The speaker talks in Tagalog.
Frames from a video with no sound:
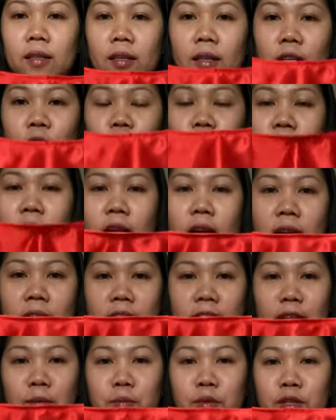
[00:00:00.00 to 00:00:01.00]
Ito na guys,
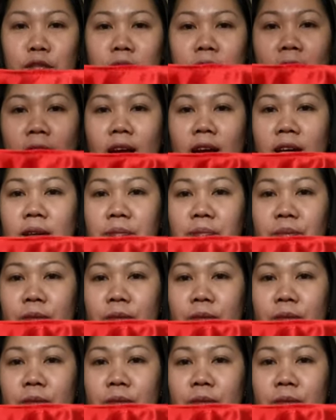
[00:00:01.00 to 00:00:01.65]
tapos na.